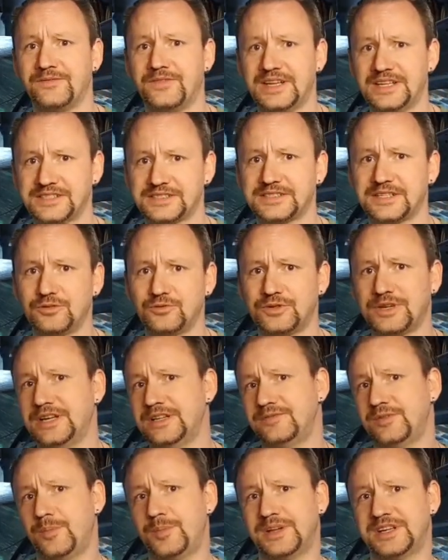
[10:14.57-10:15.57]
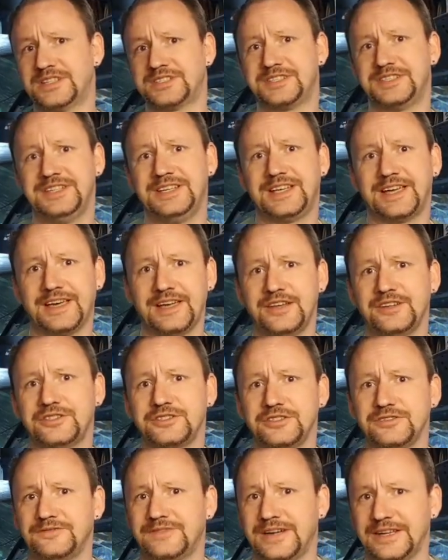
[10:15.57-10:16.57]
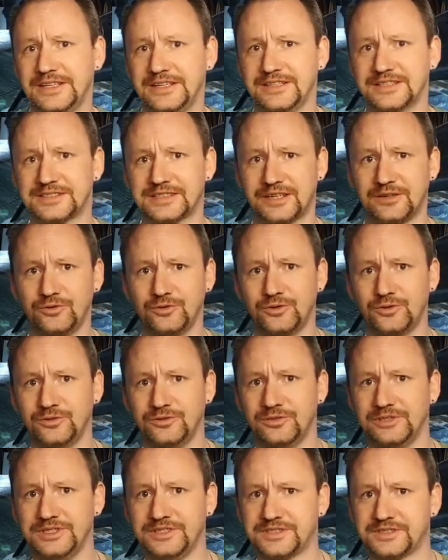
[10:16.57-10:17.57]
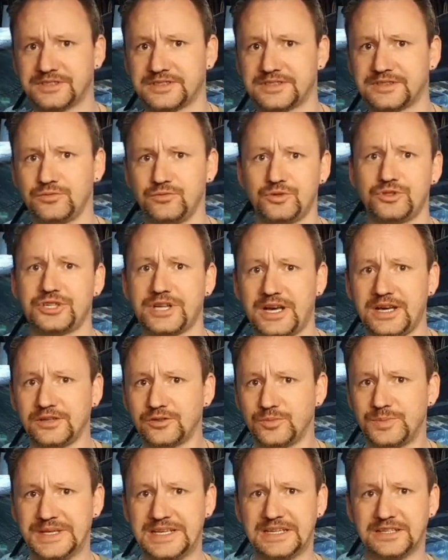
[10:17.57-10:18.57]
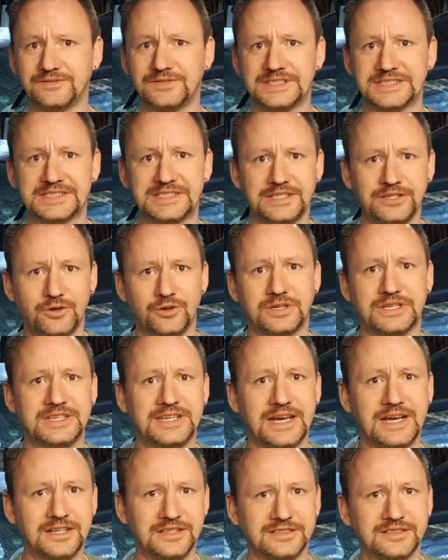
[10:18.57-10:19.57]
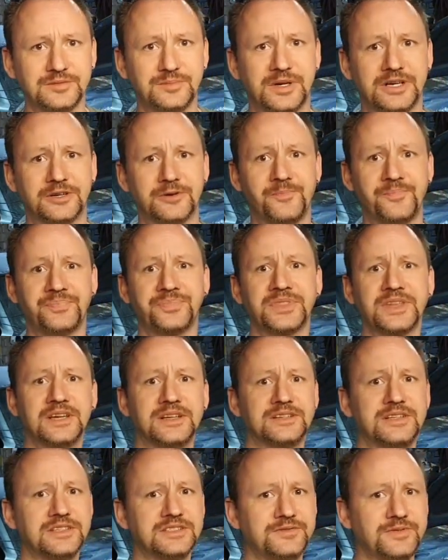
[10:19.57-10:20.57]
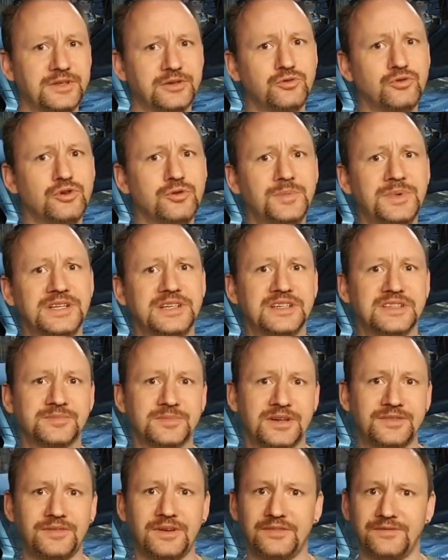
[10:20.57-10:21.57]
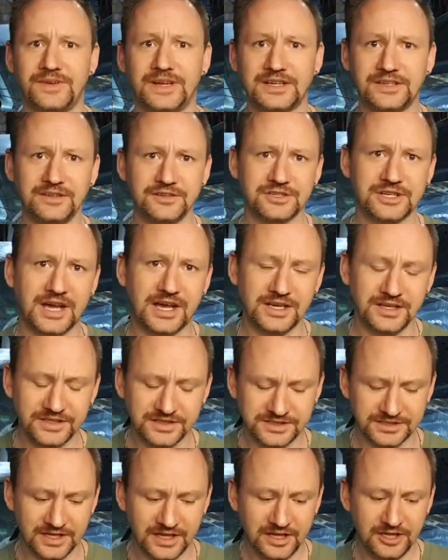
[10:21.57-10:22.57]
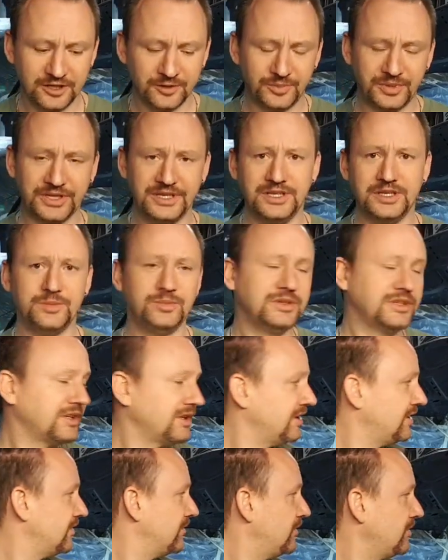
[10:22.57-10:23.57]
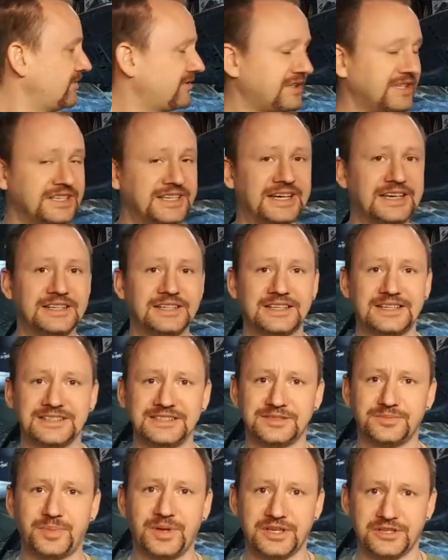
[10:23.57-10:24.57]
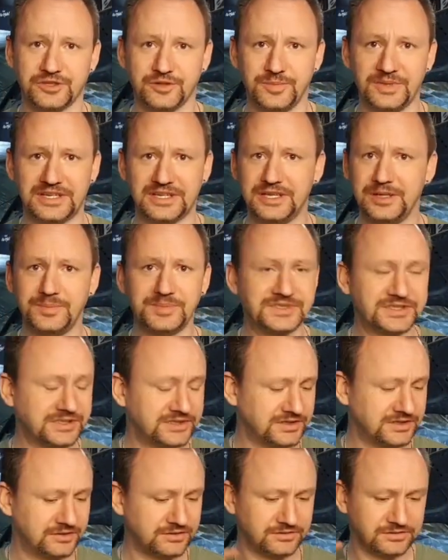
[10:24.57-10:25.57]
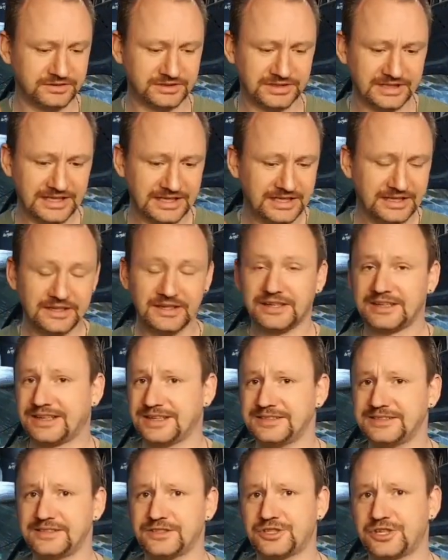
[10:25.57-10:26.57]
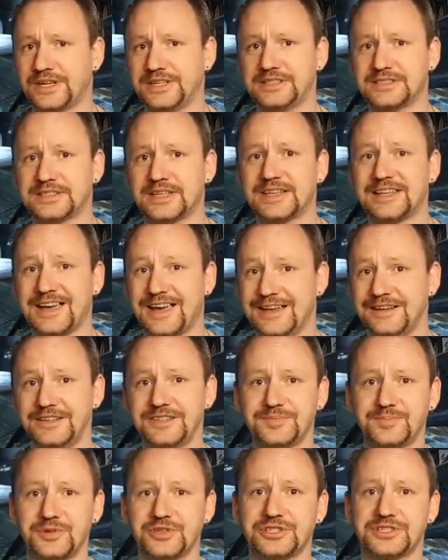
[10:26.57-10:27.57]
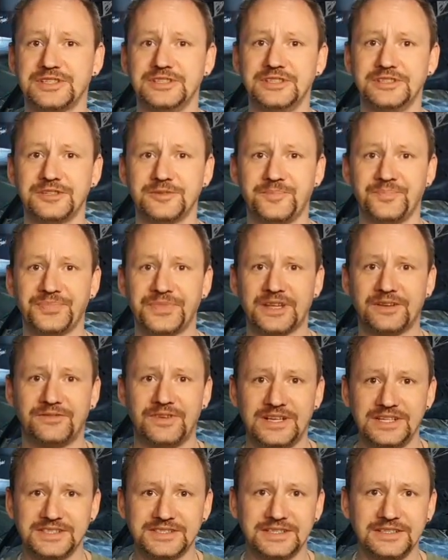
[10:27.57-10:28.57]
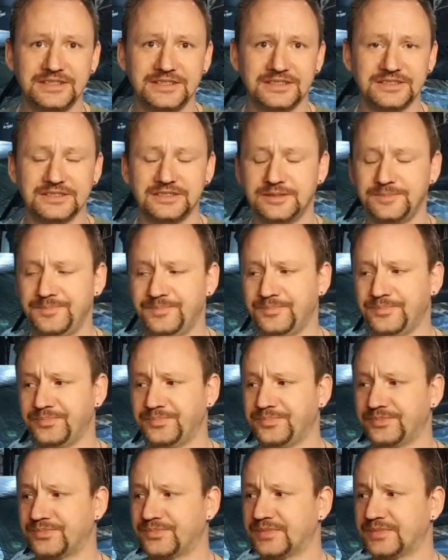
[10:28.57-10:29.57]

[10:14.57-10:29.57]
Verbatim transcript: Wäre saugeil, wenn man das hier grächte, weil das Auto ist zu schade, um irgendwas nicht original zu machen. Deswegen gucken wir, dass man wirklich alles penibel kriegt. Der Wolfgang, der hatte ganz Päckchen mit Klipse und ganze Scheißdreck, alles bestellt, weil es halt ähm,